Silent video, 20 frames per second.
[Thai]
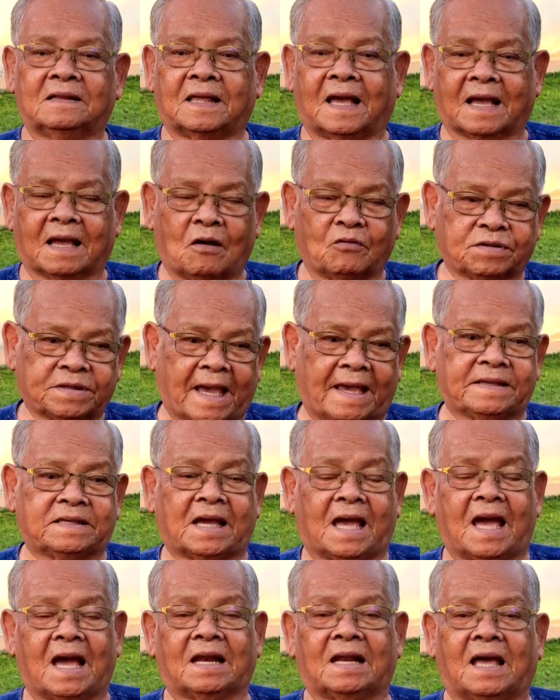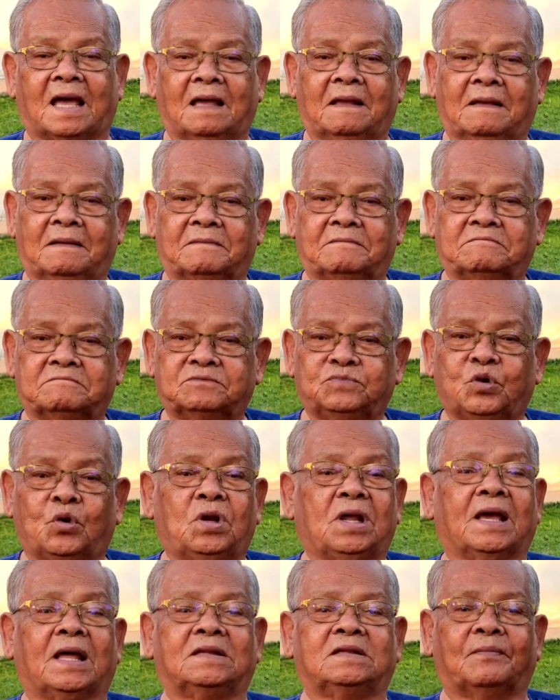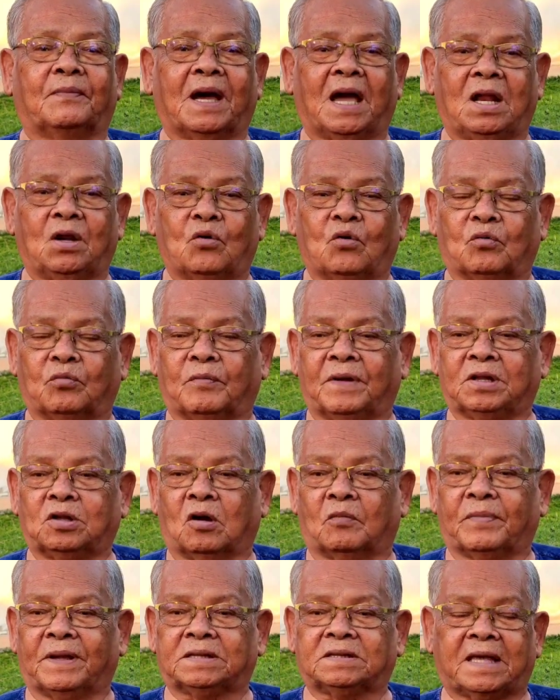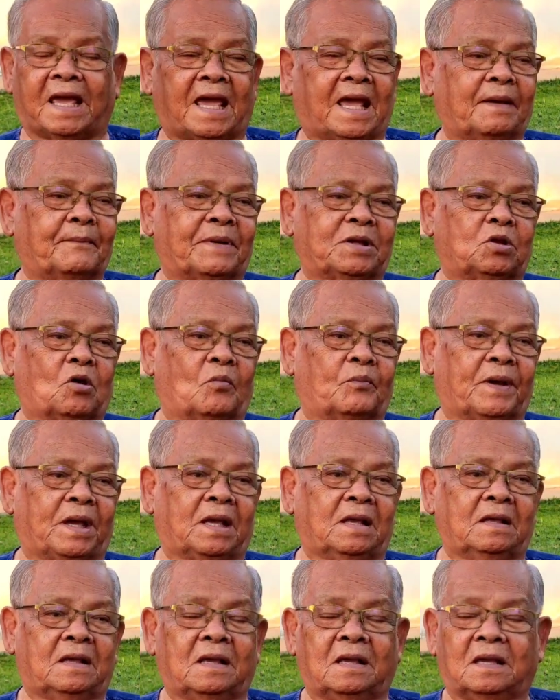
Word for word: ถ้าเข้าใจช้างนะ อยู่ด้วยกันสบายลูกไม่ต้องไปแทงไม่ต้องไป